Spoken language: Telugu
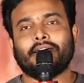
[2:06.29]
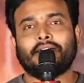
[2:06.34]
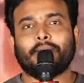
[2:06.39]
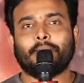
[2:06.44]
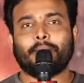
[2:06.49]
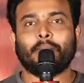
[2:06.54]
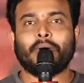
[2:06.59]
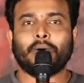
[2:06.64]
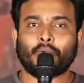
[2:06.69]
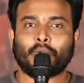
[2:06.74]

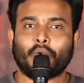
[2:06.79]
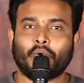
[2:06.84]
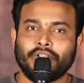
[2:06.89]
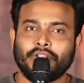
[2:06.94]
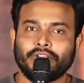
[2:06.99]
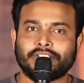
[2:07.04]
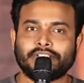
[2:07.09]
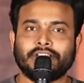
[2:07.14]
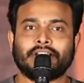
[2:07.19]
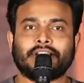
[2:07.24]
మా
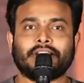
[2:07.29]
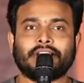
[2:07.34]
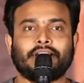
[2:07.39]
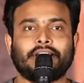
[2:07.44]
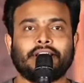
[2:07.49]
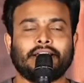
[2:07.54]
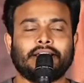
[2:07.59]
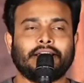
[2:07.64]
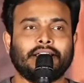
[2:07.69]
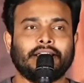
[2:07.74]
ప్రొడ్యూసర్
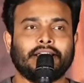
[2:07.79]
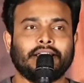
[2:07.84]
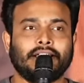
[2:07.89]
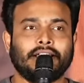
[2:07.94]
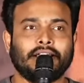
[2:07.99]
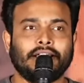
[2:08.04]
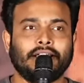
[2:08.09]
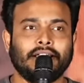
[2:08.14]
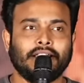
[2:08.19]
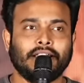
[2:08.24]

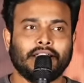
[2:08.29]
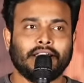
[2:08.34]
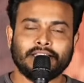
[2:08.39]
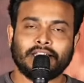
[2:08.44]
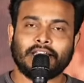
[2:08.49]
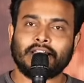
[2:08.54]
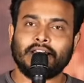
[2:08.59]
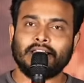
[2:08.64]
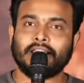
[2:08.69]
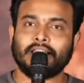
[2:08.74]

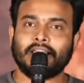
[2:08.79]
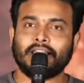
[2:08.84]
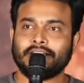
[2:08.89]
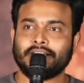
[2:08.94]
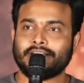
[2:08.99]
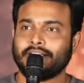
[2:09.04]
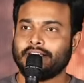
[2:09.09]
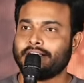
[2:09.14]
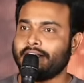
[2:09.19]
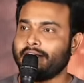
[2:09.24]
నిరంజన్ రెడ్డి గారికి
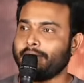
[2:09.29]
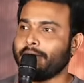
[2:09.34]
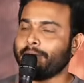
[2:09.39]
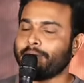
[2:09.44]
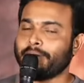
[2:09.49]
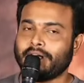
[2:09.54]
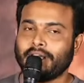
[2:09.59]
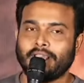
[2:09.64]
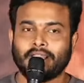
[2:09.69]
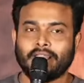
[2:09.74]
చైతన్య
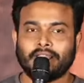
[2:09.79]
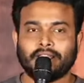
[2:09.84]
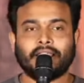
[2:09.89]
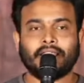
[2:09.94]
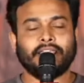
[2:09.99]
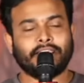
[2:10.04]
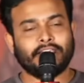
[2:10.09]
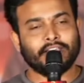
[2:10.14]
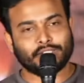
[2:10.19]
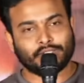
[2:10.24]
మ్యామ్కి
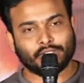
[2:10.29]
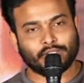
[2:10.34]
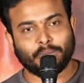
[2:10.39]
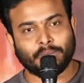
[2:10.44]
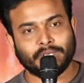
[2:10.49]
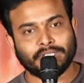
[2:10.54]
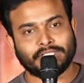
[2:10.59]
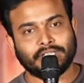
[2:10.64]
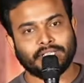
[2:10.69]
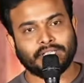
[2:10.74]
థ్యాంక్ యూ సో
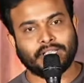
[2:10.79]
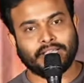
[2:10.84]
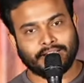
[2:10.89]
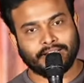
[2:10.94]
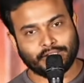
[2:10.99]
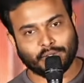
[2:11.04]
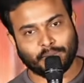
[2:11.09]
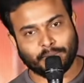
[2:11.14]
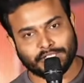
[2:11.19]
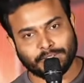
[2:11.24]
మచ్ సార్ థ్యాంక్
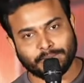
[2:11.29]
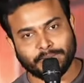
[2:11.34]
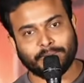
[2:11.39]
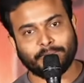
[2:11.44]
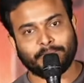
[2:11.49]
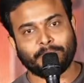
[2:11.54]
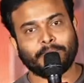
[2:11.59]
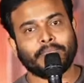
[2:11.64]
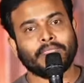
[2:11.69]
యూ సో మచ్ మ్యామ్